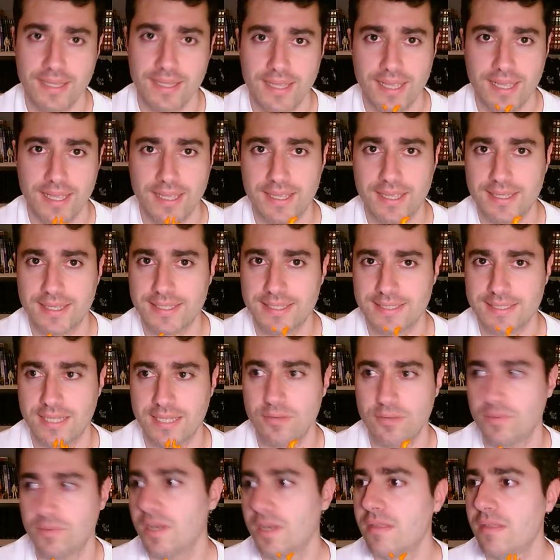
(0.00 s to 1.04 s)
eh, que estén
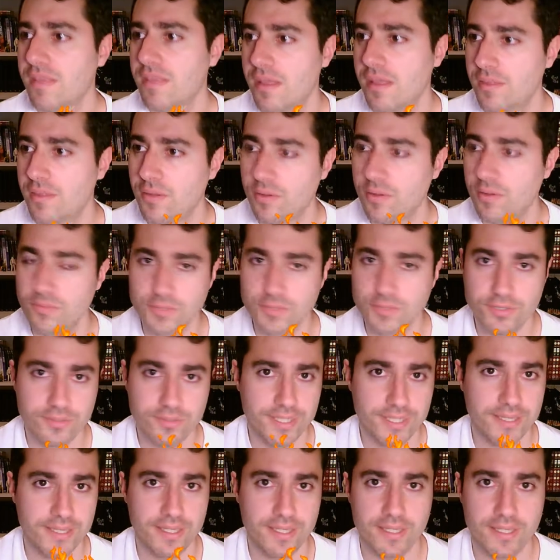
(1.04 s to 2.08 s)
utilizando un
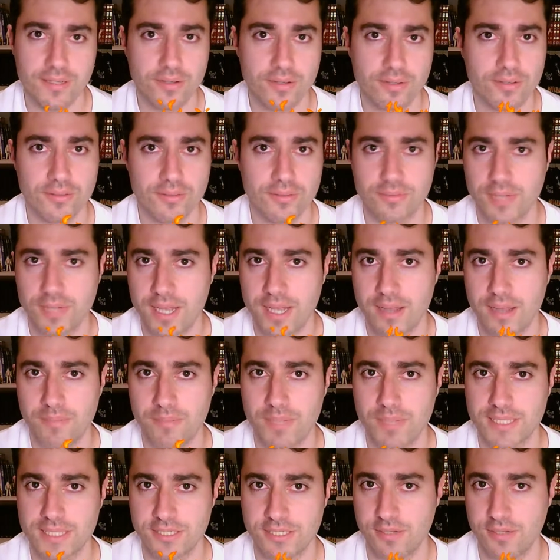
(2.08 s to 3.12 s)
Unity con una
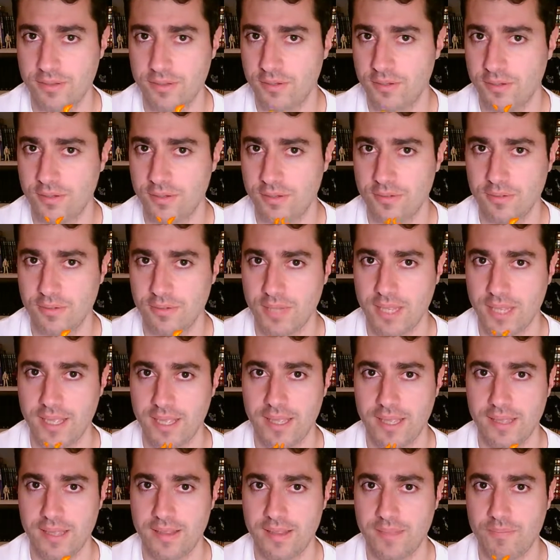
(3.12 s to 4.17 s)
versión
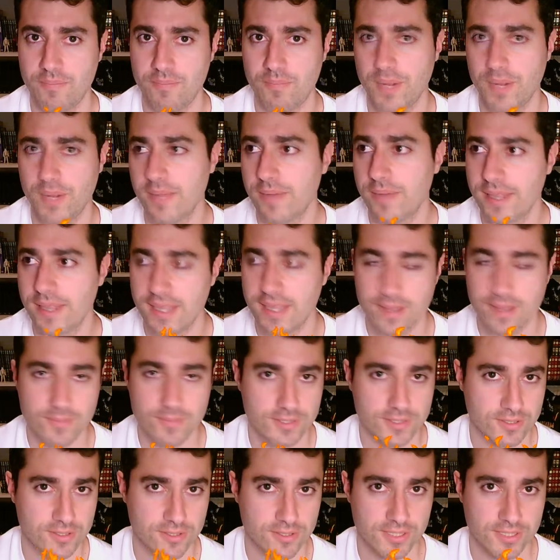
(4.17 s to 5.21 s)
de prueba,
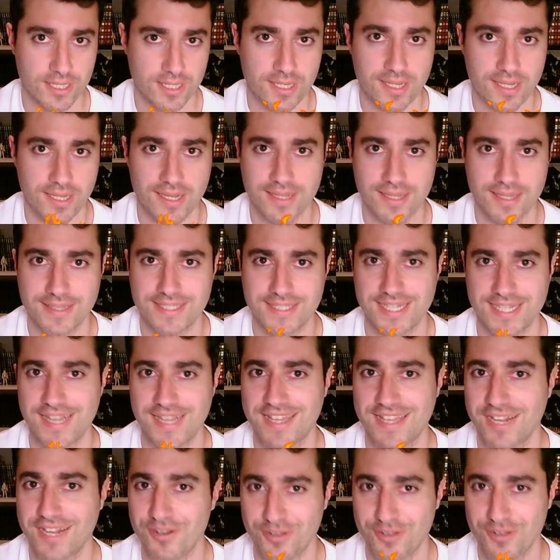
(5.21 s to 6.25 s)
digamos, en la que te
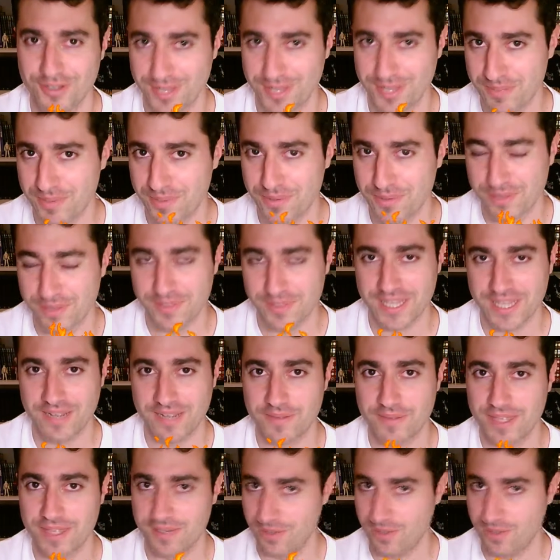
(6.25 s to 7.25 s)
salta el logotipo automáticamente.